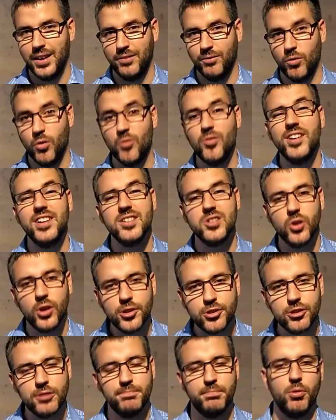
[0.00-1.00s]
Wo wir eine
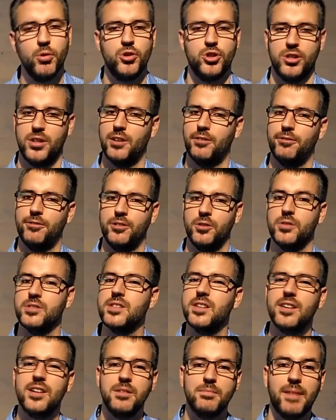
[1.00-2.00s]
solche Botschaft
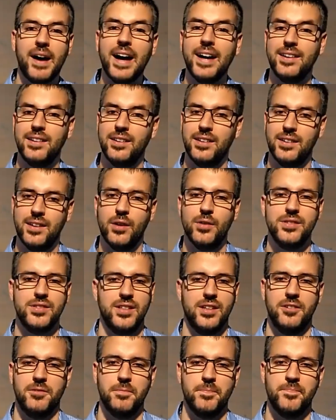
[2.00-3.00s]
unsere Gemeinden
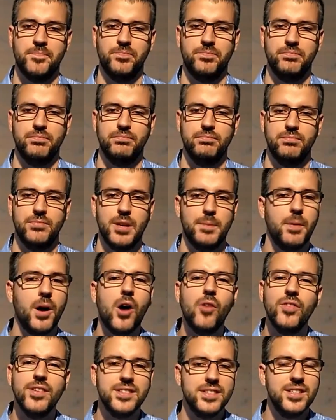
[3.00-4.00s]
hinaussetzen, da
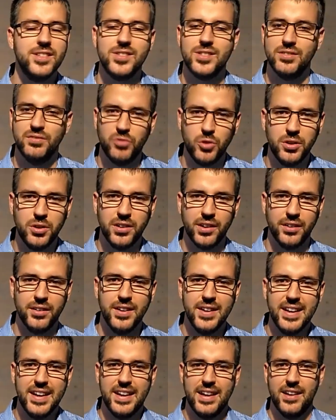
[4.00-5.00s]
brauchen wir uns nicht zu wundern,
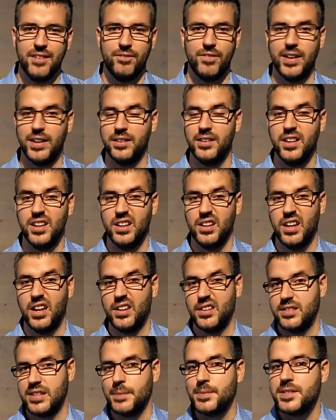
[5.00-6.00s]
wenn
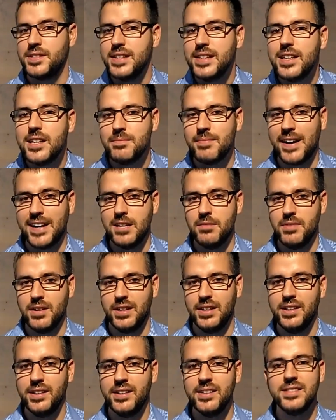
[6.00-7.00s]
selbst die
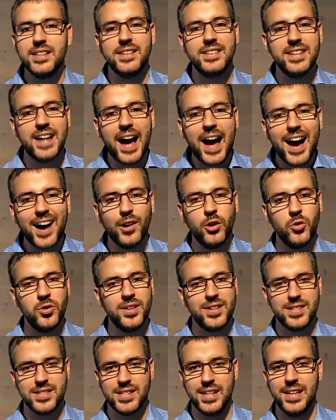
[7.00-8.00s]
Gemeindemitglieder, die seit Jahren und
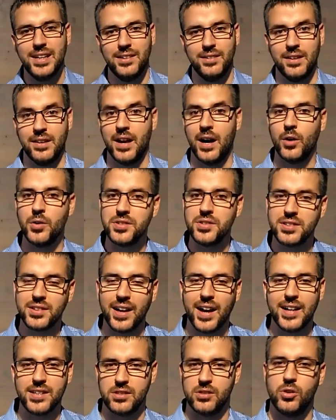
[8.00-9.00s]
Jahrzehnten in
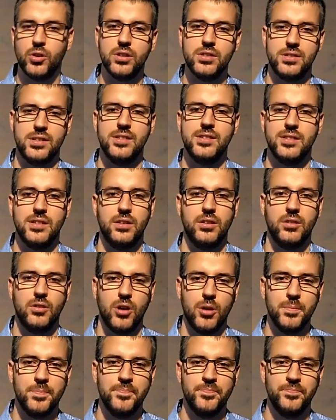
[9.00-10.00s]
Hauskreisen und Gottesdienst
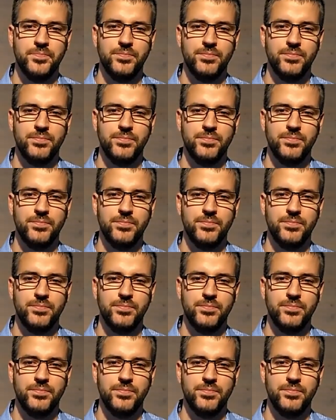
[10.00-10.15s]
kommen,